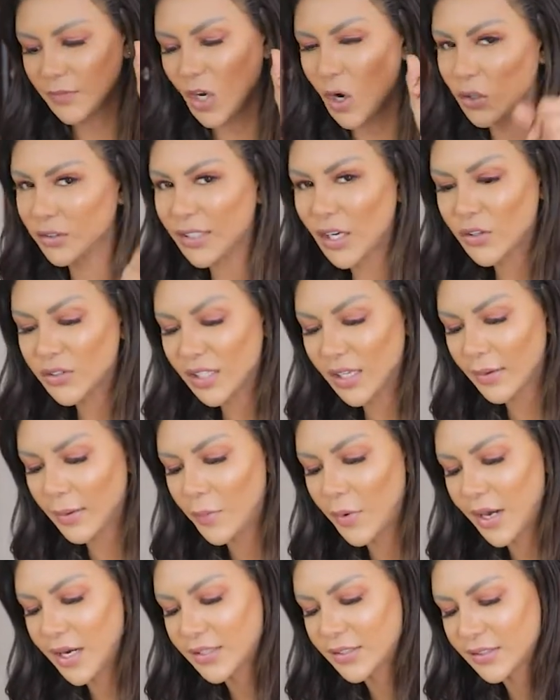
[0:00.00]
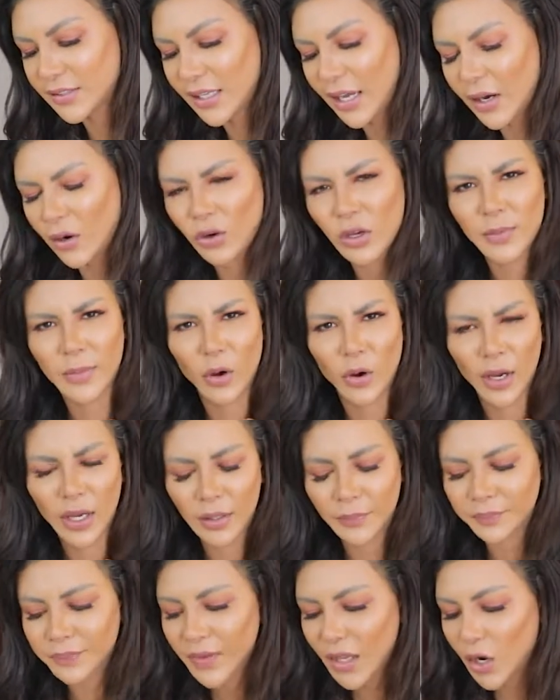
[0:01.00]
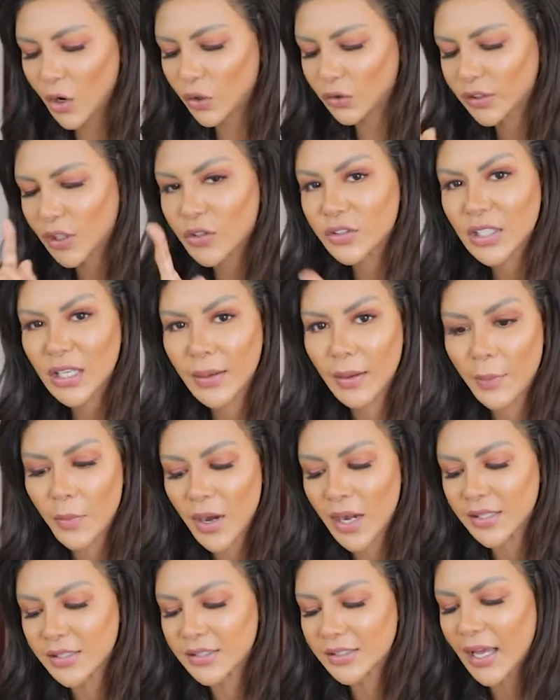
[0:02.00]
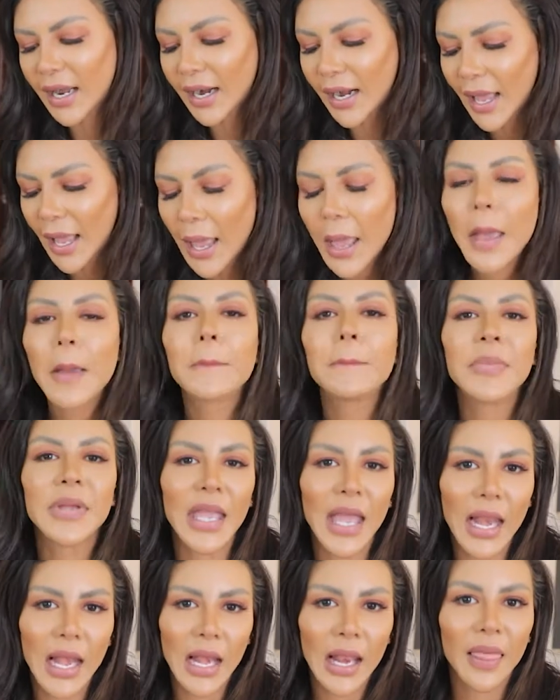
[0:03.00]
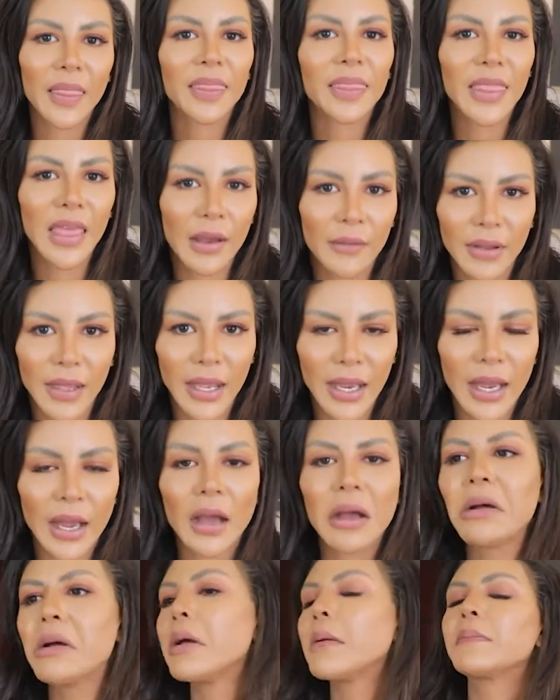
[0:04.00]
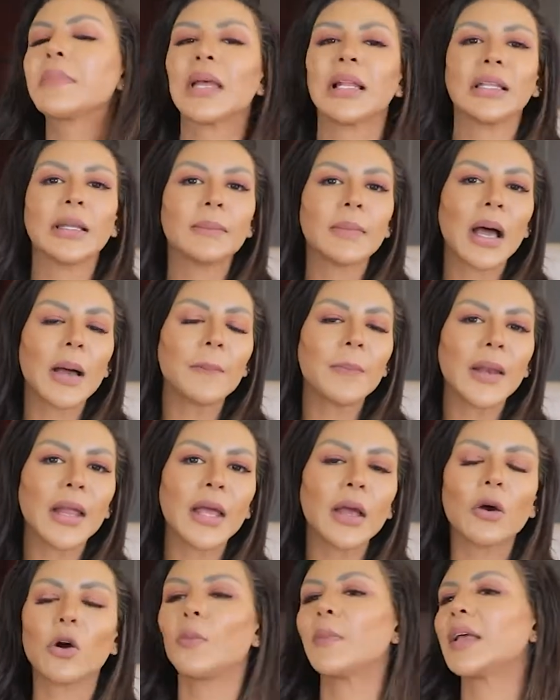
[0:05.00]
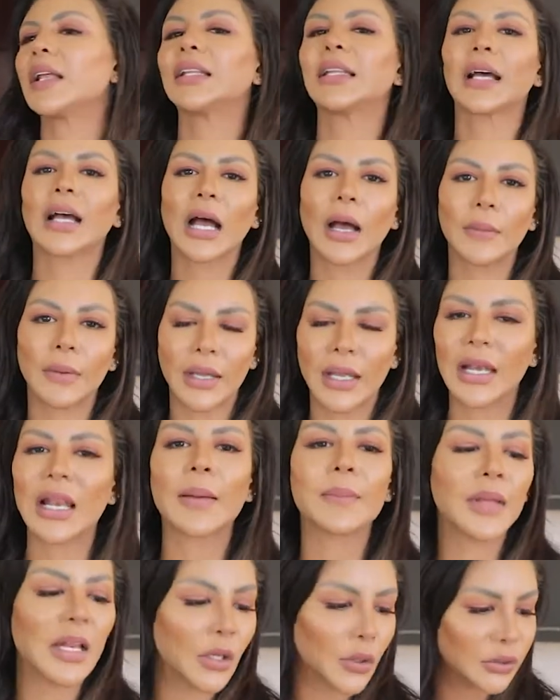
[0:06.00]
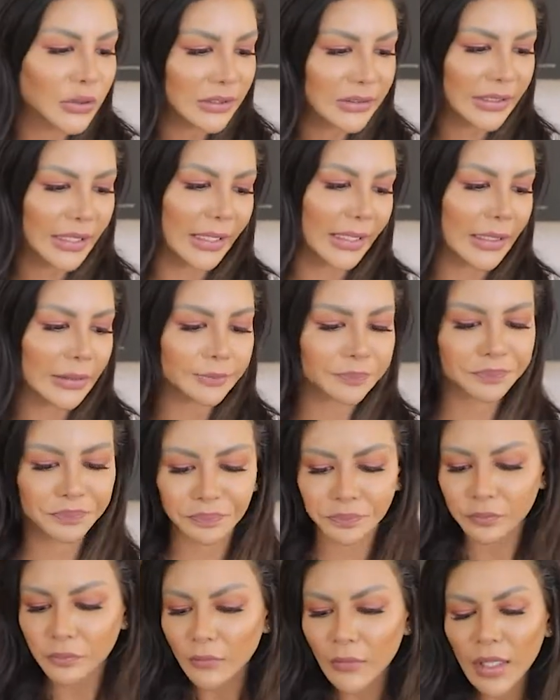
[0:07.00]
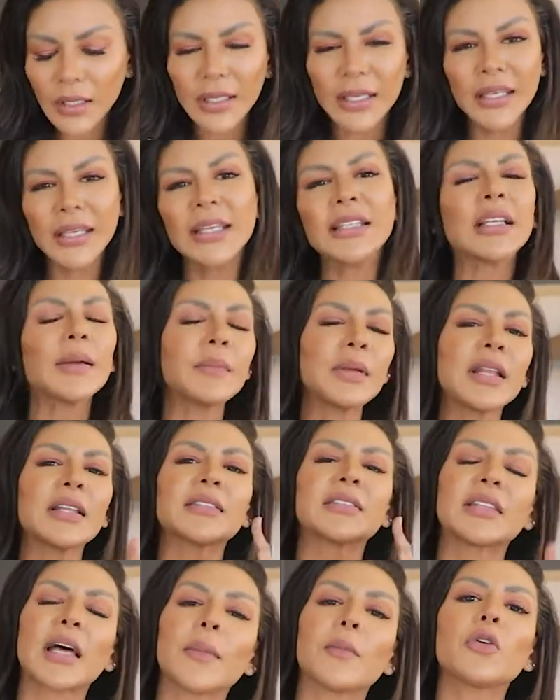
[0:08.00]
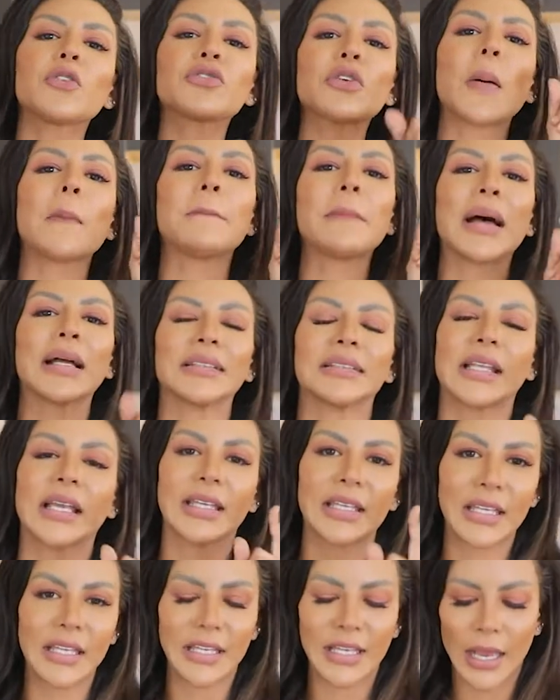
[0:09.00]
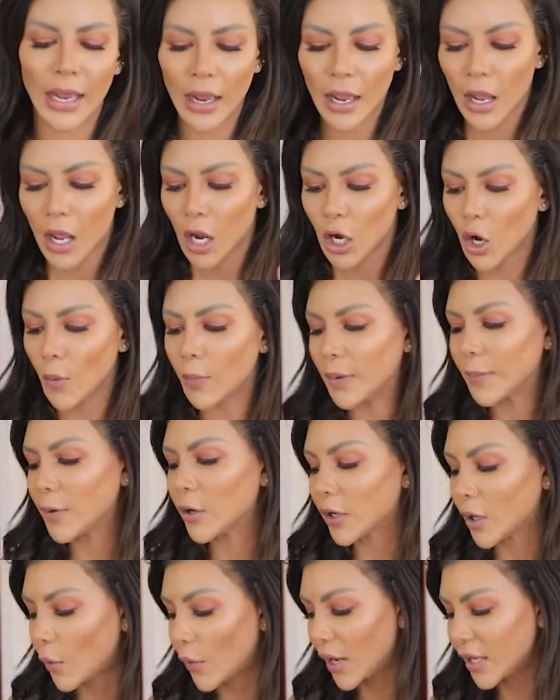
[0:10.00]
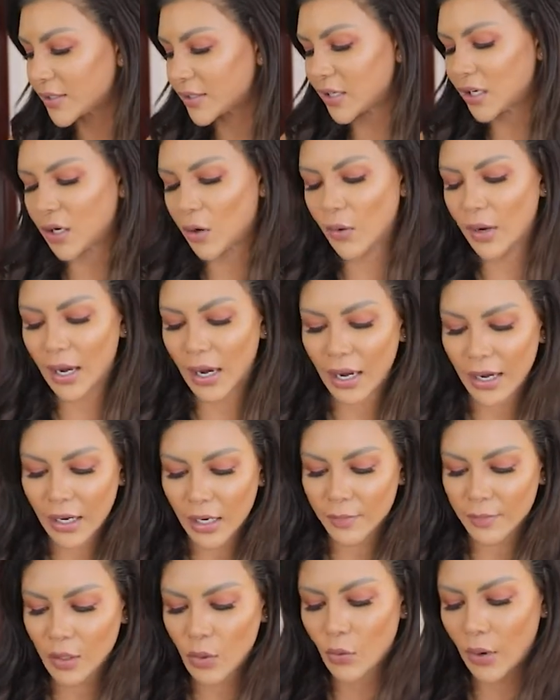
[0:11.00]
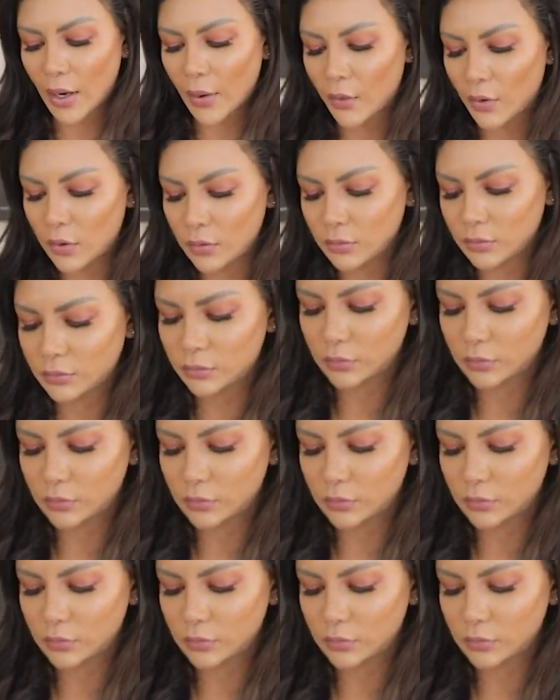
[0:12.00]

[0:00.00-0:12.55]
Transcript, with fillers: Otra cosa que vamos a necesitar, uy, me ahogué. Otra cosa que vamos a necesitar, miel de abeja, miel de maple o miel de agave, la miel que usted tenga. Y también necesitamos mantequilla. Lo primero que voy a hacer es que voy a agarrar mi huevo.